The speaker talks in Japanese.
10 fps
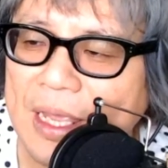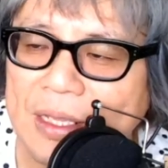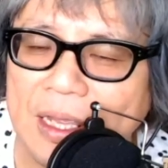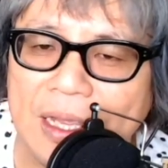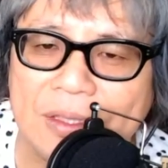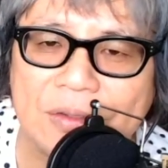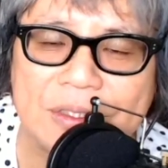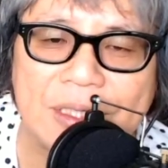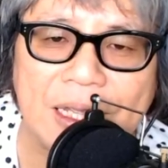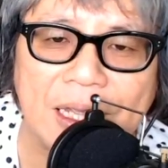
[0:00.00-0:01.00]
えそ
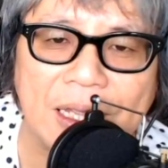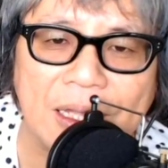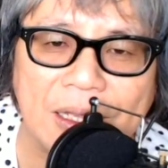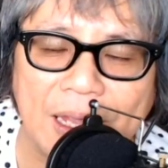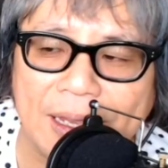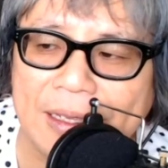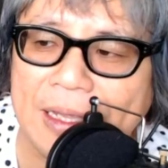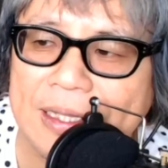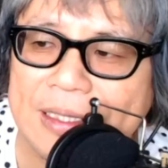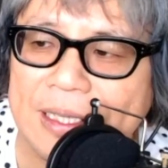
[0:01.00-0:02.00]
して、え
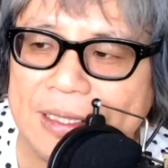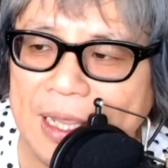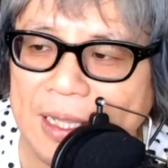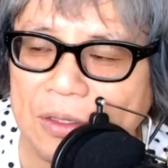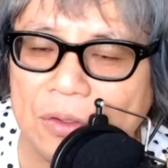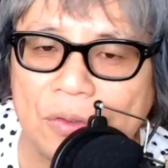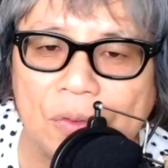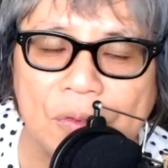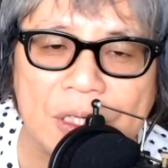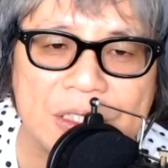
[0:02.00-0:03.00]
家建ててという
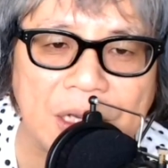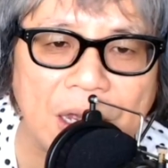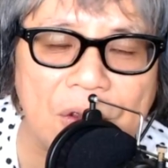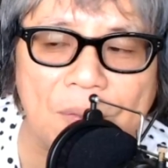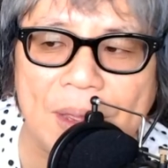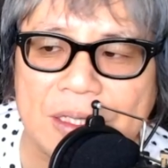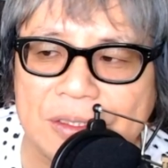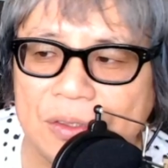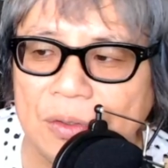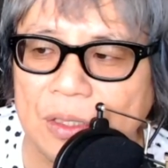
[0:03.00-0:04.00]
ふうな社会を回
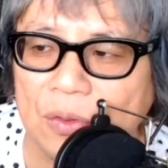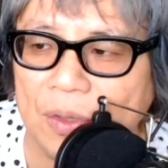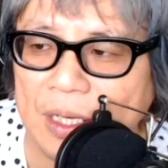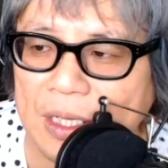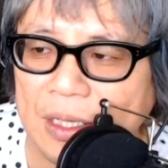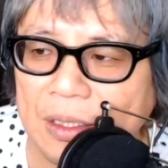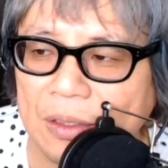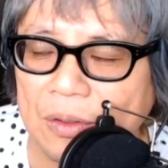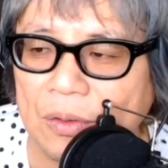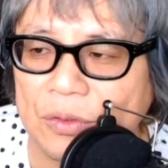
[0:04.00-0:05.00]
すような奴隷
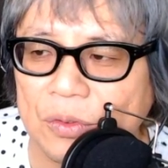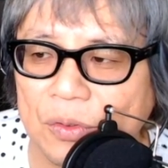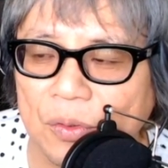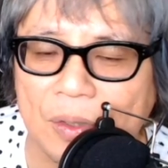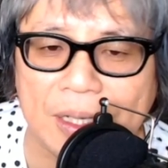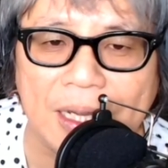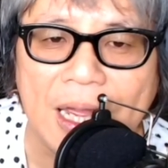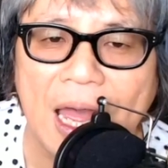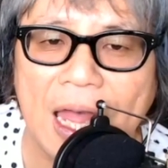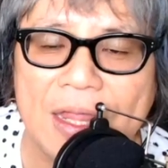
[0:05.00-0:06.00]
の状況から
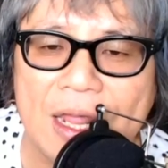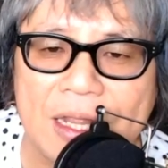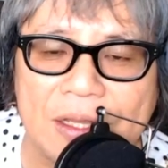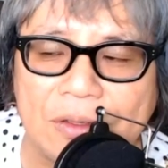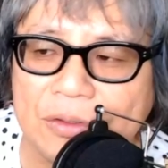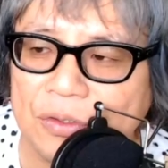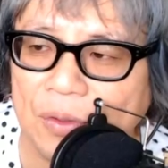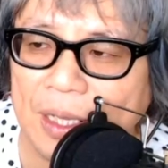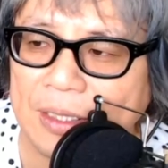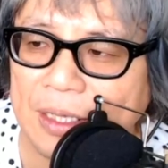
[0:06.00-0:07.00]
離れていく人
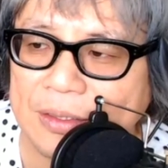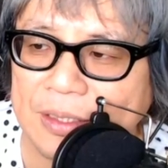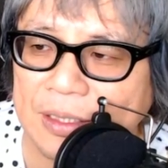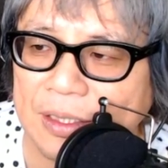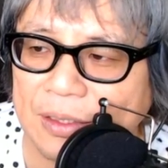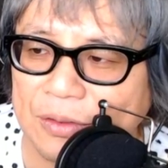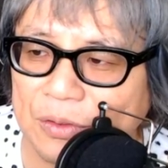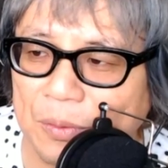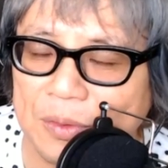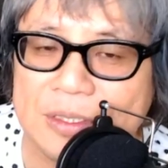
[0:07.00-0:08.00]
がたくさん出てくる
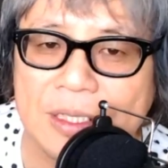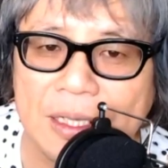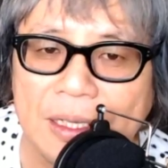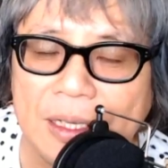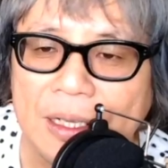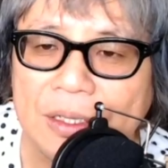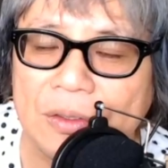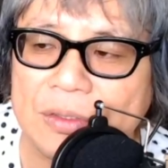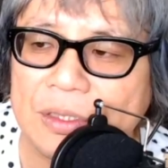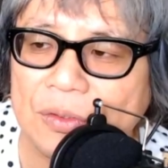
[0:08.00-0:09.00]
と思うんですね。
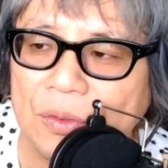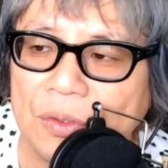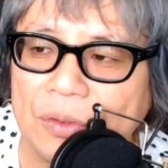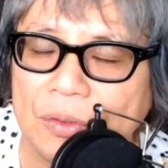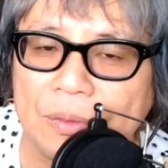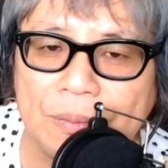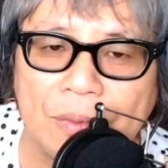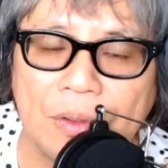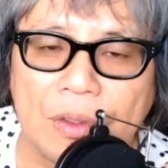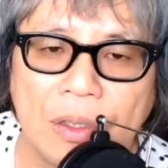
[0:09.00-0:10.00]
要するにそういう、
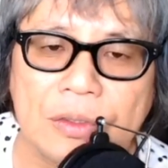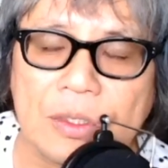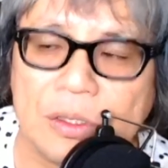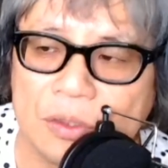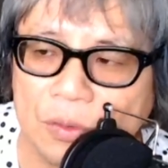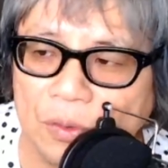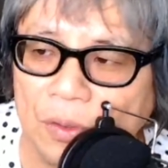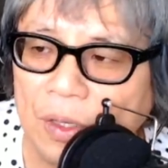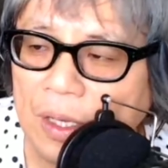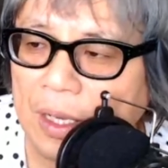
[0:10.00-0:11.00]
まあ、完全にそ
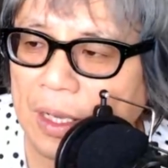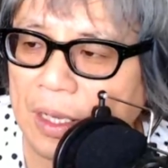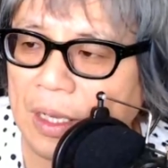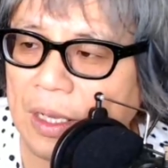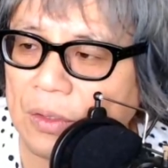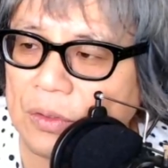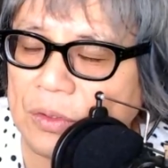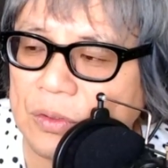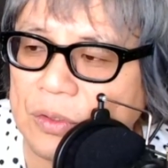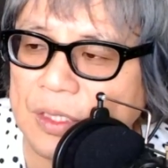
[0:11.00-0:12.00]
の、えー、の
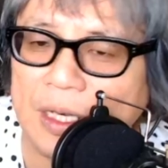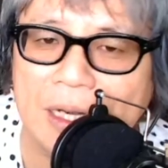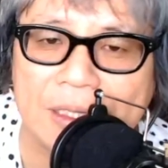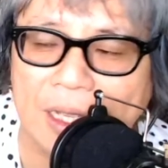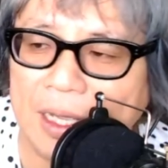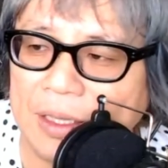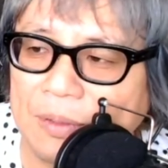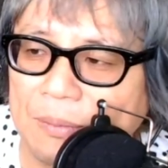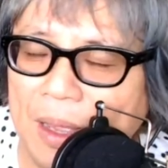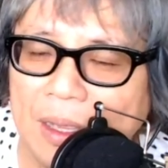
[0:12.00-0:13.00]
乗せられた、
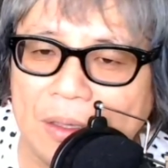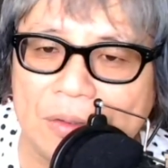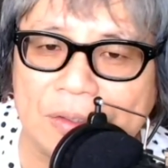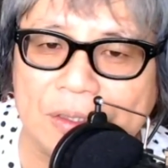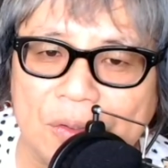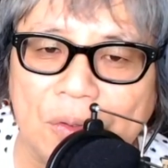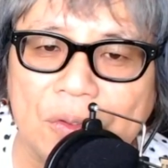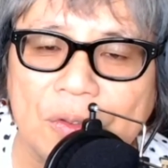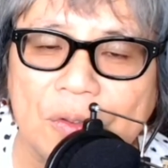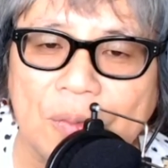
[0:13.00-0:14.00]
まあ、要するにう
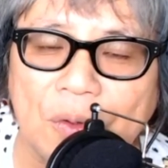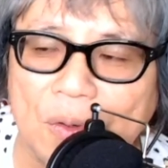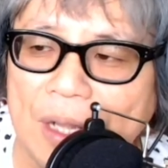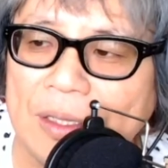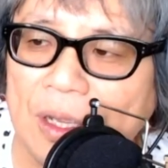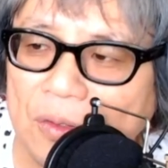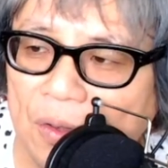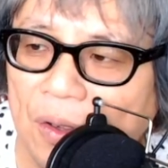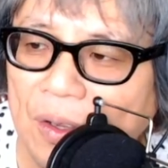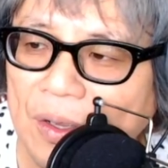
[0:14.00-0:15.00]
いうものなんだよ
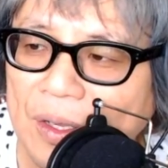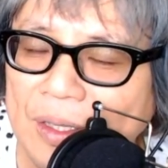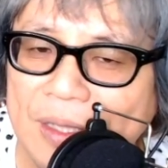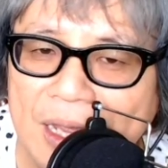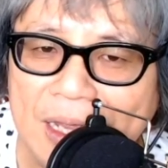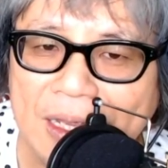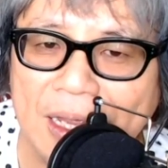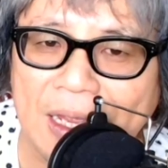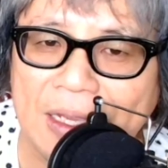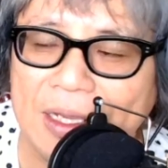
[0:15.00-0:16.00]
と、ね
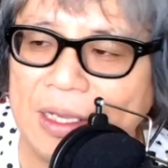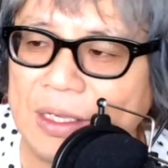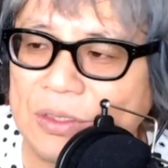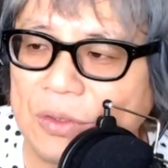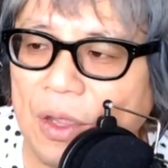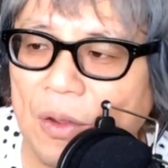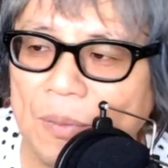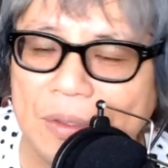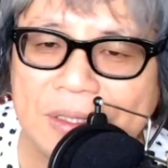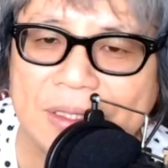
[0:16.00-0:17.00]
えー、所帯を
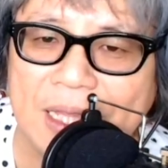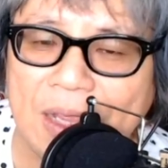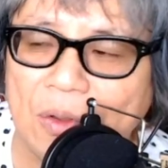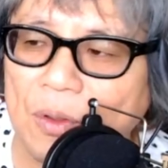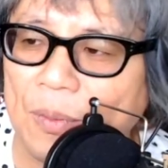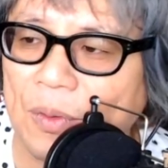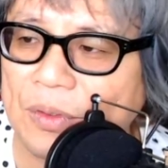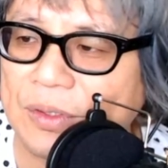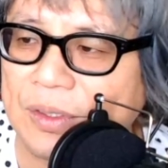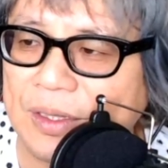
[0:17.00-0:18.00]
持って子供
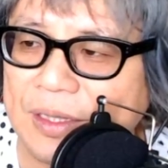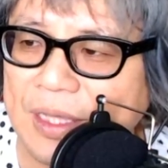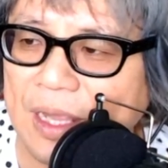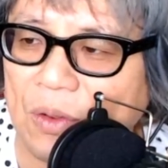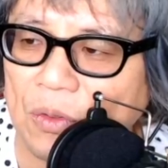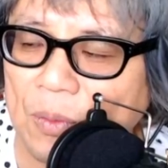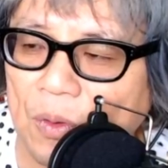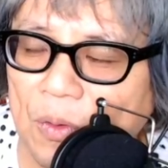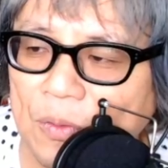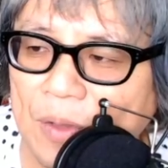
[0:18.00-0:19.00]
を作って子
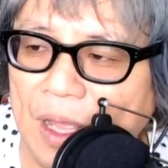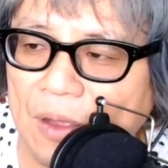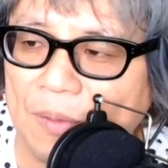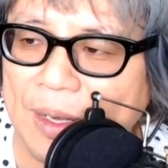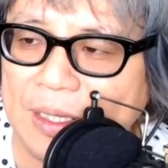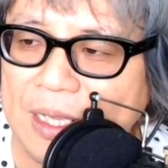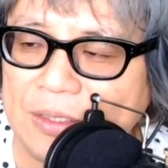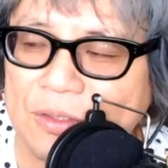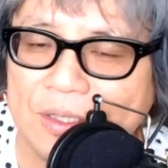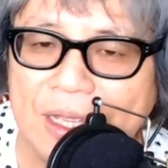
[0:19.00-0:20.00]
供が生まれて
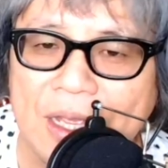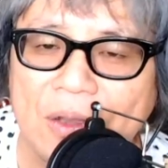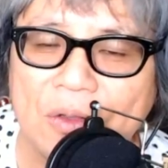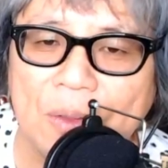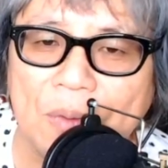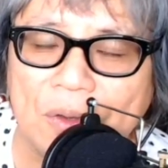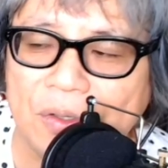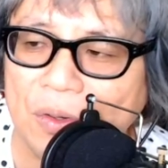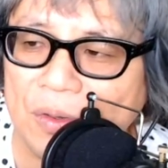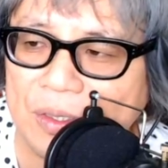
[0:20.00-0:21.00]
そして子供を
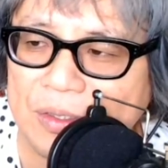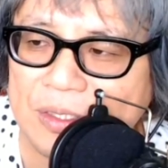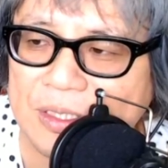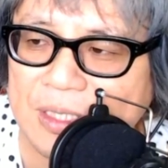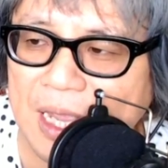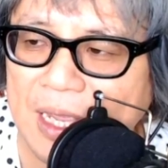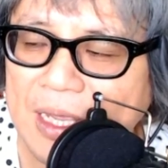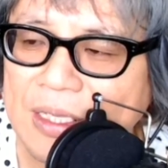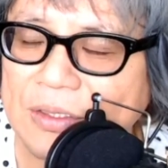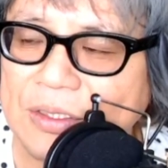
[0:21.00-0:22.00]
教育して
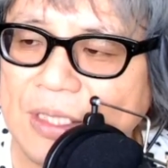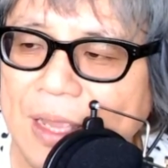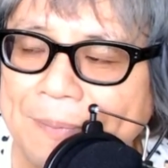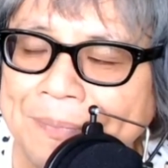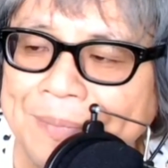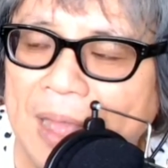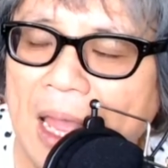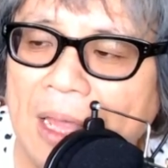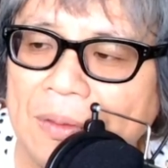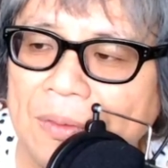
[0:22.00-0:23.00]
そして、
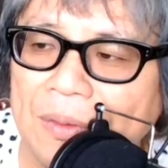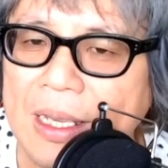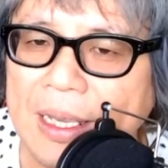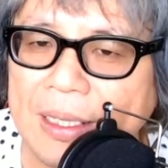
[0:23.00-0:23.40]
あの